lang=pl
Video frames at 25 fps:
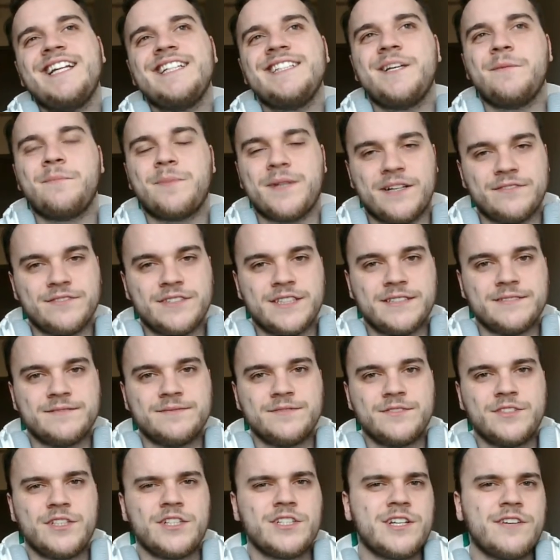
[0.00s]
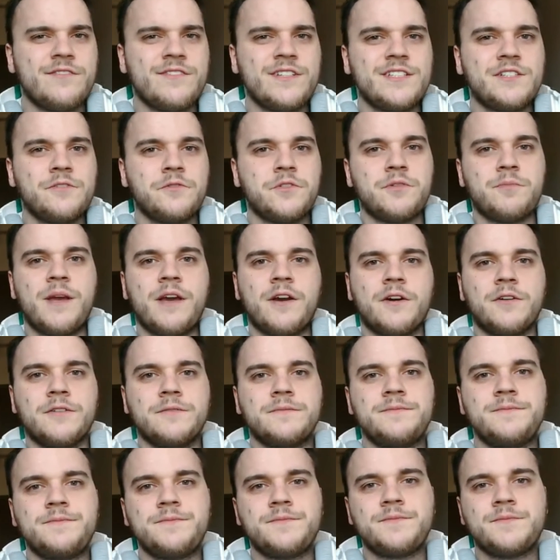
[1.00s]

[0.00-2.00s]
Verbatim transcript: Ale naprawdę, troszkę więcej uśmiechu.